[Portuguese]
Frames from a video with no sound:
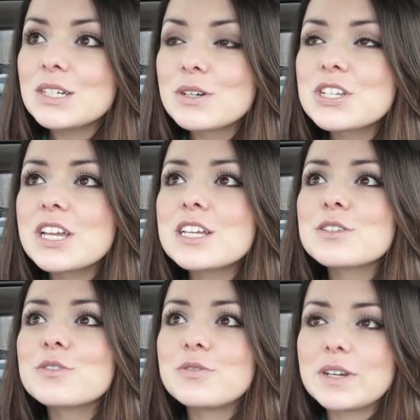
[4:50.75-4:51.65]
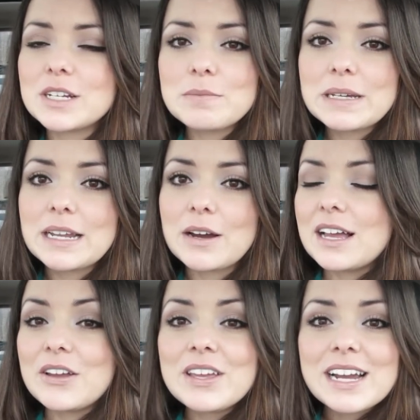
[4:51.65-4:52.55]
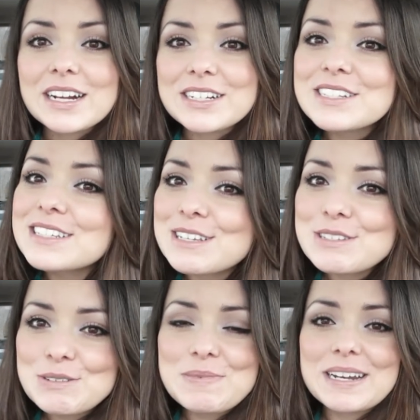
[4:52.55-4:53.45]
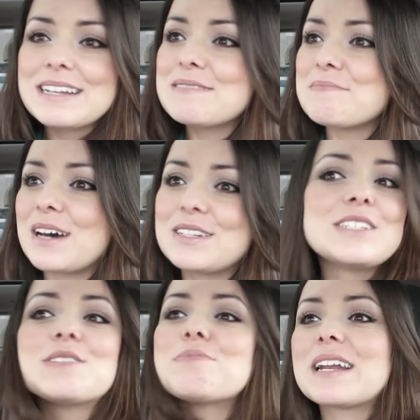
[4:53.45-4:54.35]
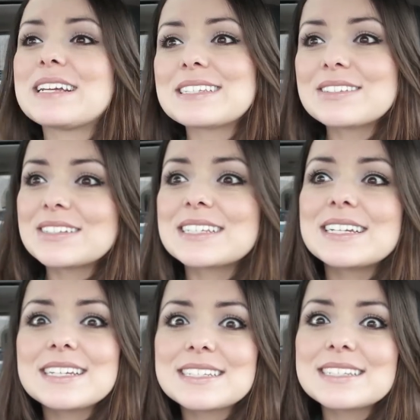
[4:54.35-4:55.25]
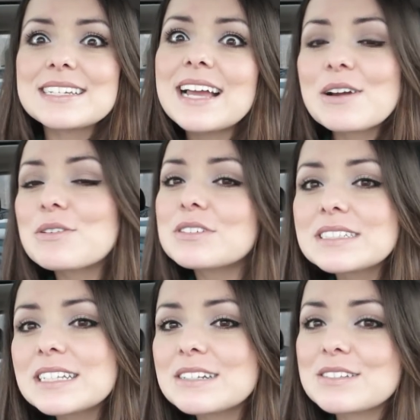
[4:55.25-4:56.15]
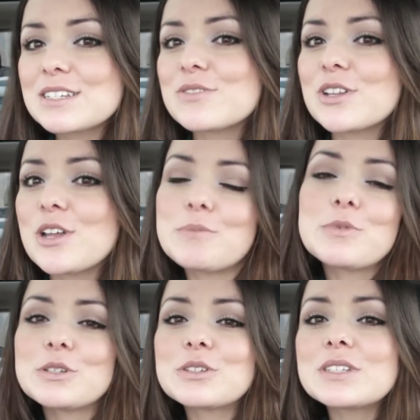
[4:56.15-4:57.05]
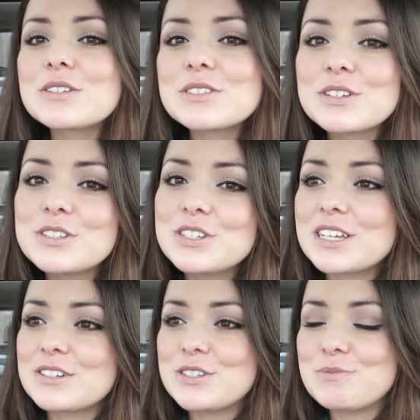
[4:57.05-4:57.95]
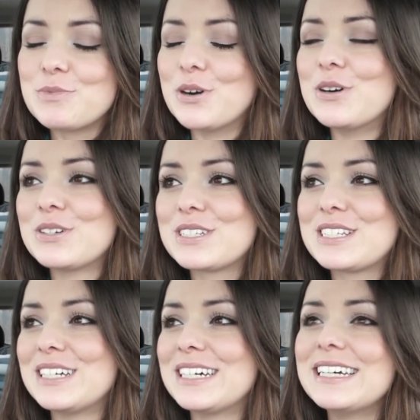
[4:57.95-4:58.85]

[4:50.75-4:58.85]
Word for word: Eu achei isso fenomenal. Eu e o Ricardo, a gente tá super animado. A gente parece duas crianças, assim, ah, quanto que tem no seu envelope? Quanto tem no seu dinheiro de bolsa?